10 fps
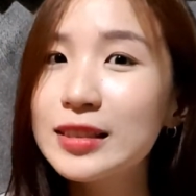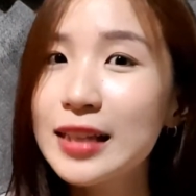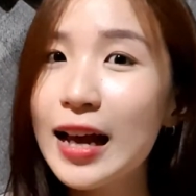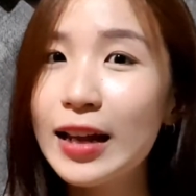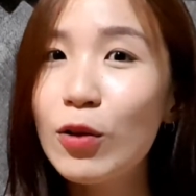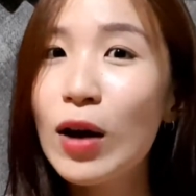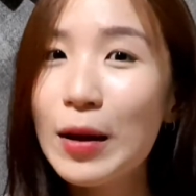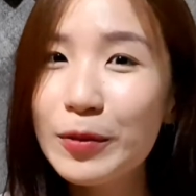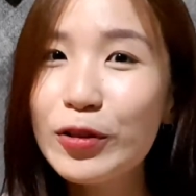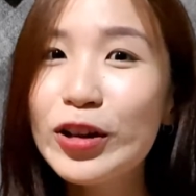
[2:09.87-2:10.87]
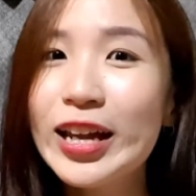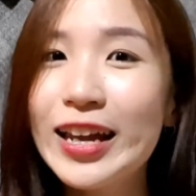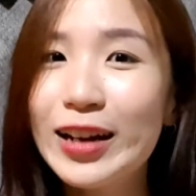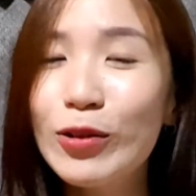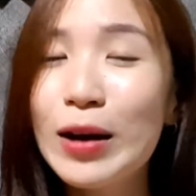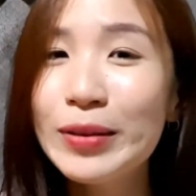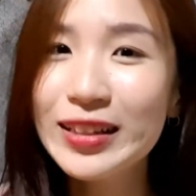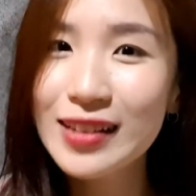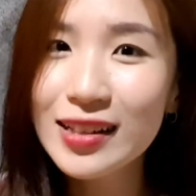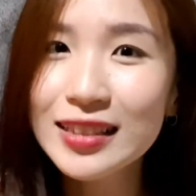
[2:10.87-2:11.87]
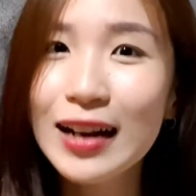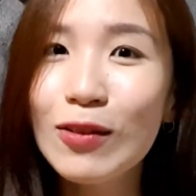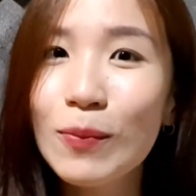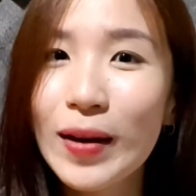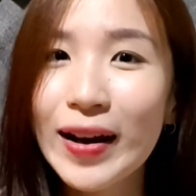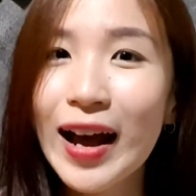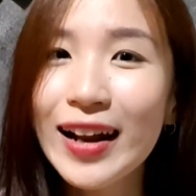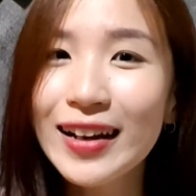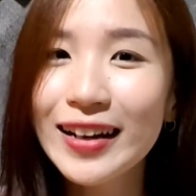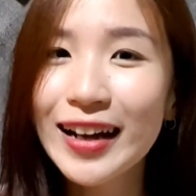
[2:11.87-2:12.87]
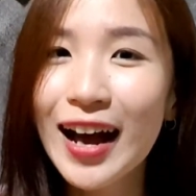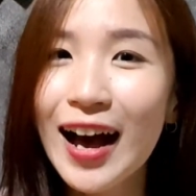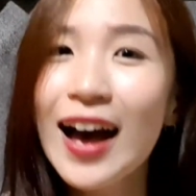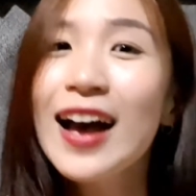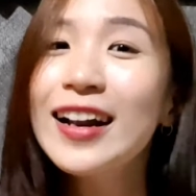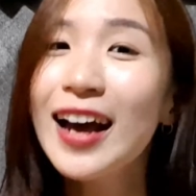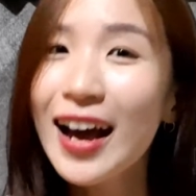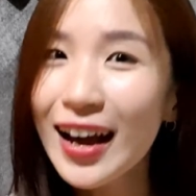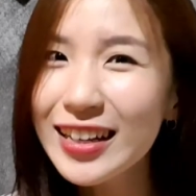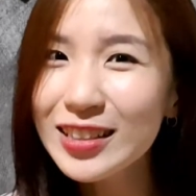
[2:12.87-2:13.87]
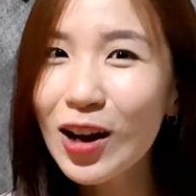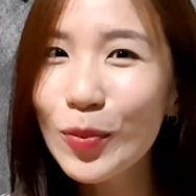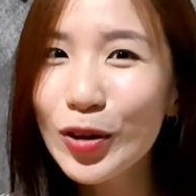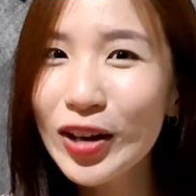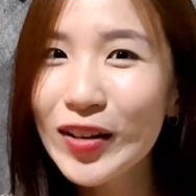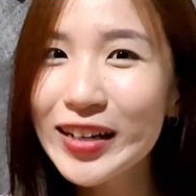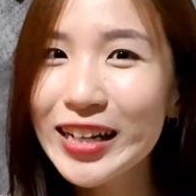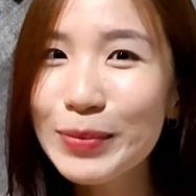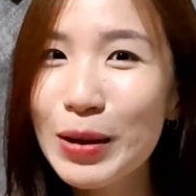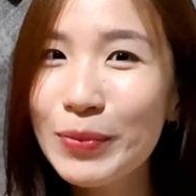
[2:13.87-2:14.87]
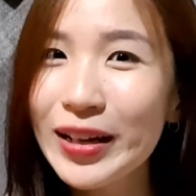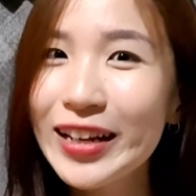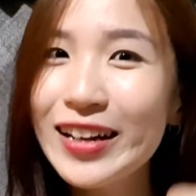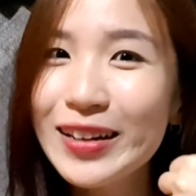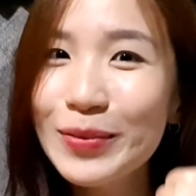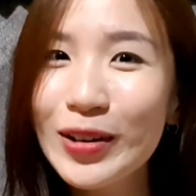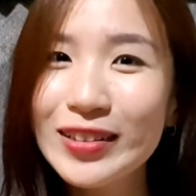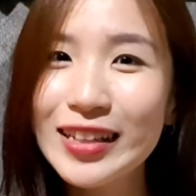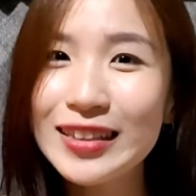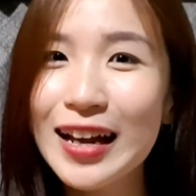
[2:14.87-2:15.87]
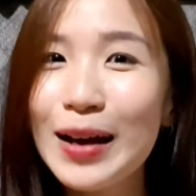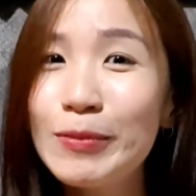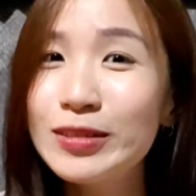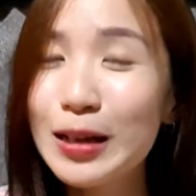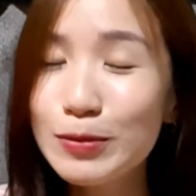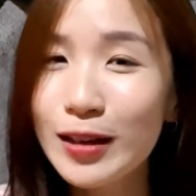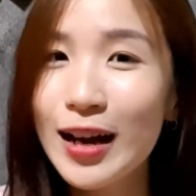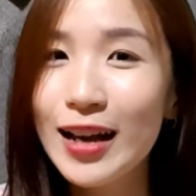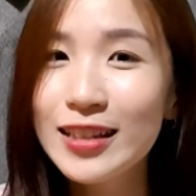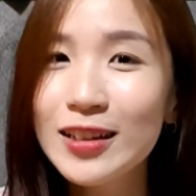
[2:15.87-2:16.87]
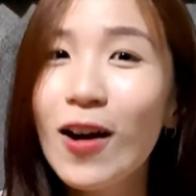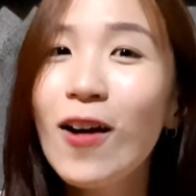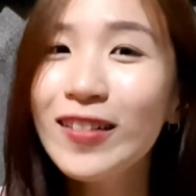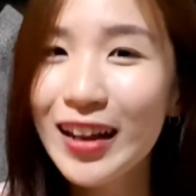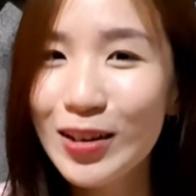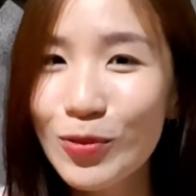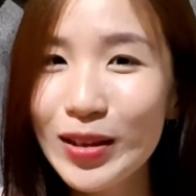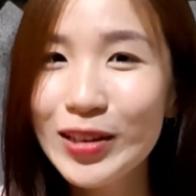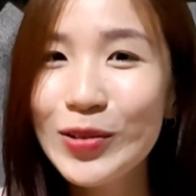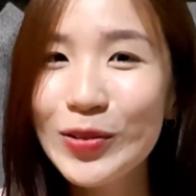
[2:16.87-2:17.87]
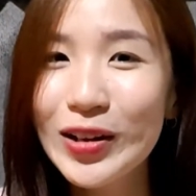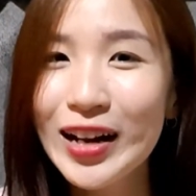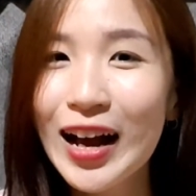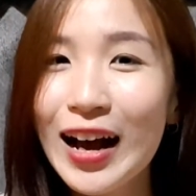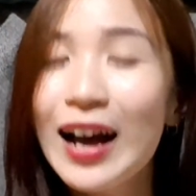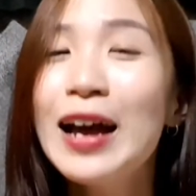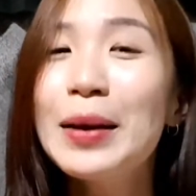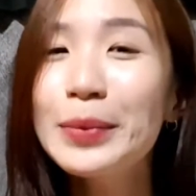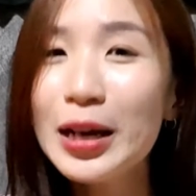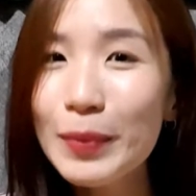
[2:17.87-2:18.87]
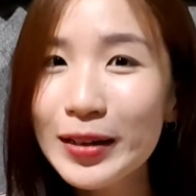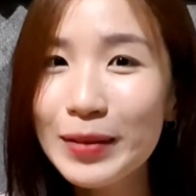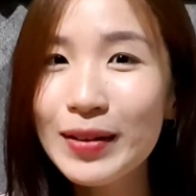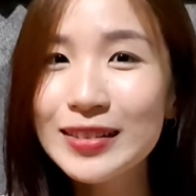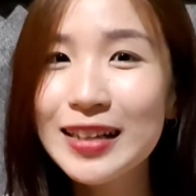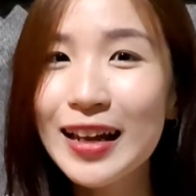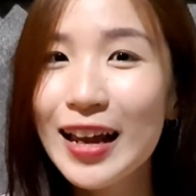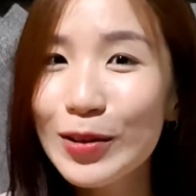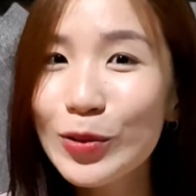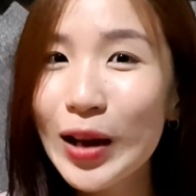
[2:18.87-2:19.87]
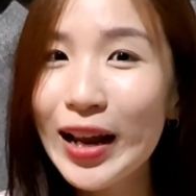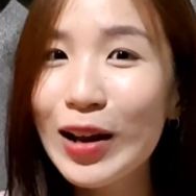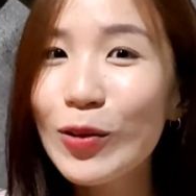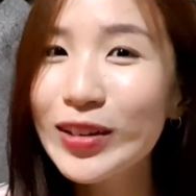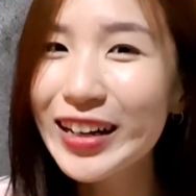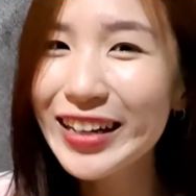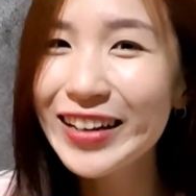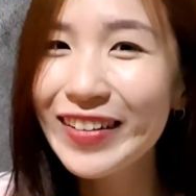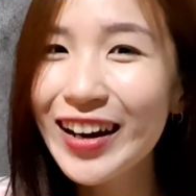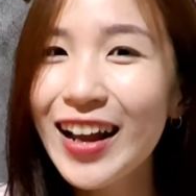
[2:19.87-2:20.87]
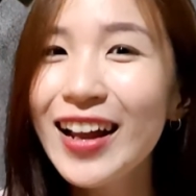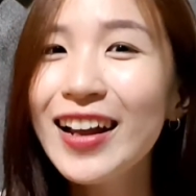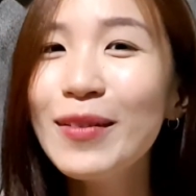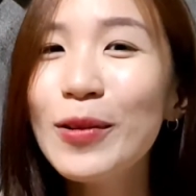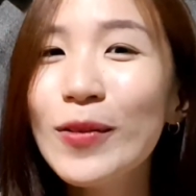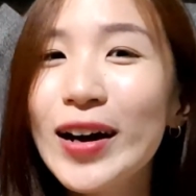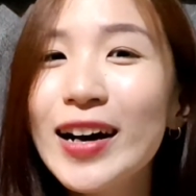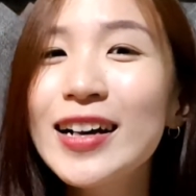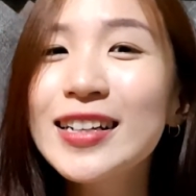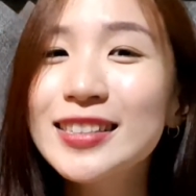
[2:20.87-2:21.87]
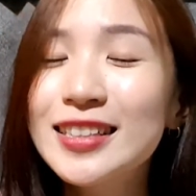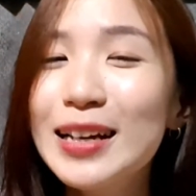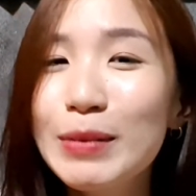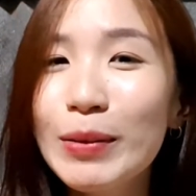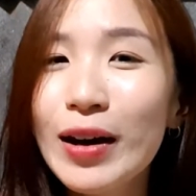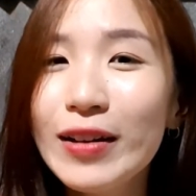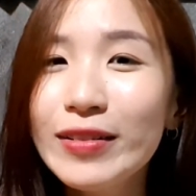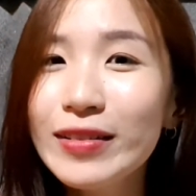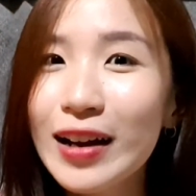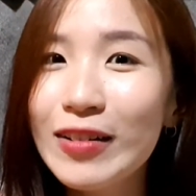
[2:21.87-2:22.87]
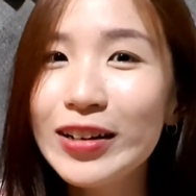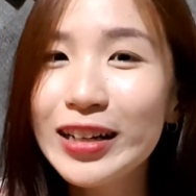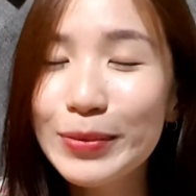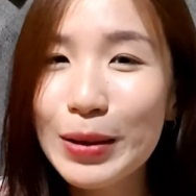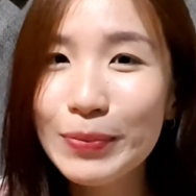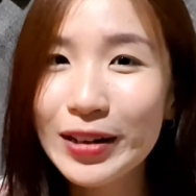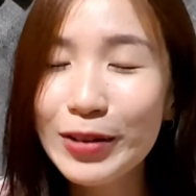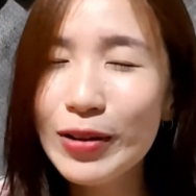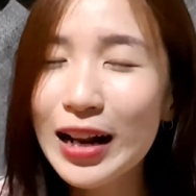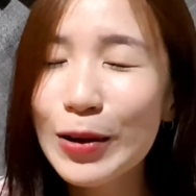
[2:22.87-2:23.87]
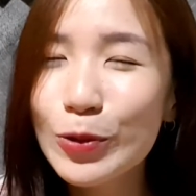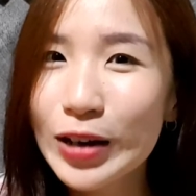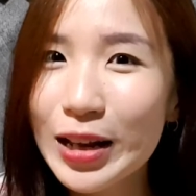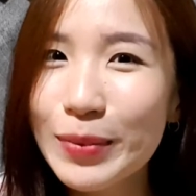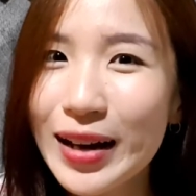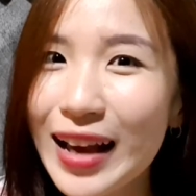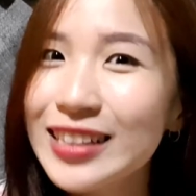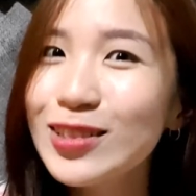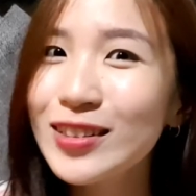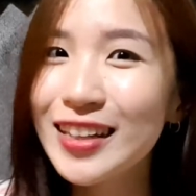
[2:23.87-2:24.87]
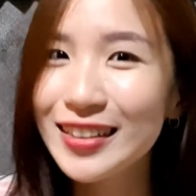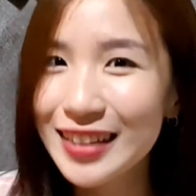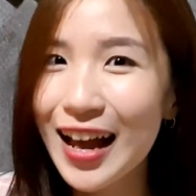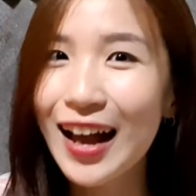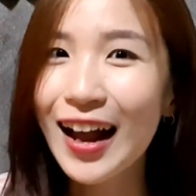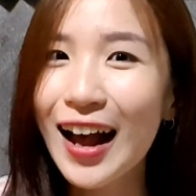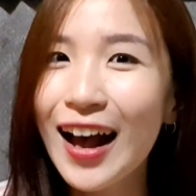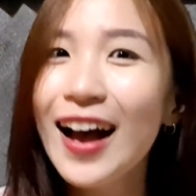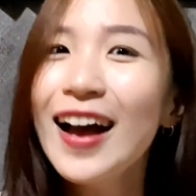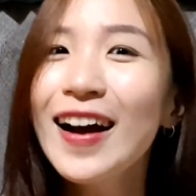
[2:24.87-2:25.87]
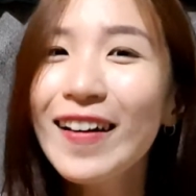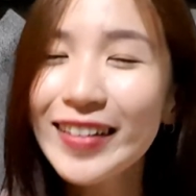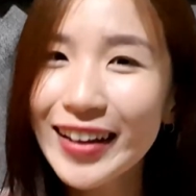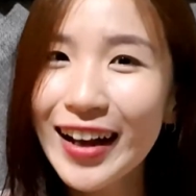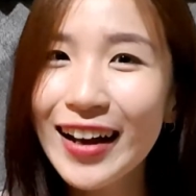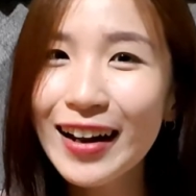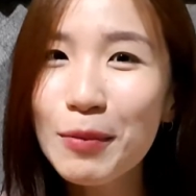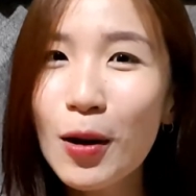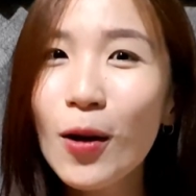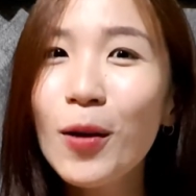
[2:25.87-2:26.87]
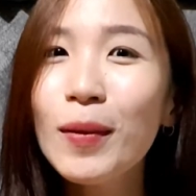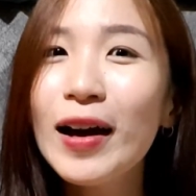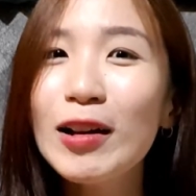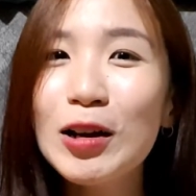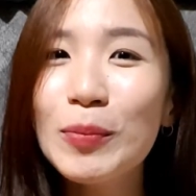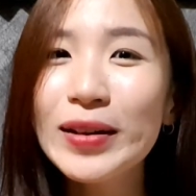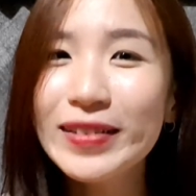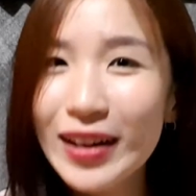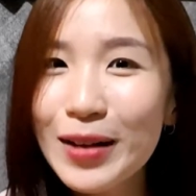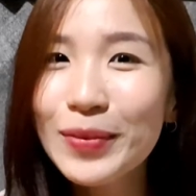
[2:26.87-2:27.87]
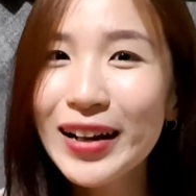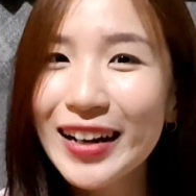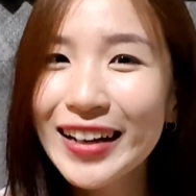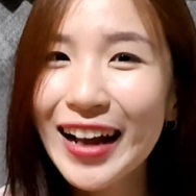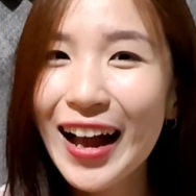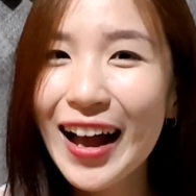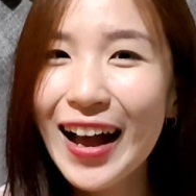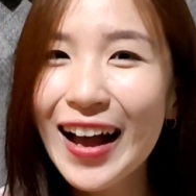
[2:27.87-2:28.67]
ใส่ความครีเอทความคิดสร้างสรรค์ลงไปได้เลยค่ะถ้าใครชอบเรื่องราวดีๆ แบบนี้อย่าลืมกดติดตาม Subscribe ช่องในทวิตยูด้วยนะคะ เพื่อเป็นกำลังใจให้คุณไนแล้วกดกระดิ่งด้วยนะเพราะว่าจะได้ไม่พลาดเรื่องราวดีๆแบบนี้ เวลาคุณไนมีไลฟ์สดต่างๆ ค่ะ โอเคค่ะ ถ้าพร้อมแล้วเราไปเริ่มกันเลยค่ะ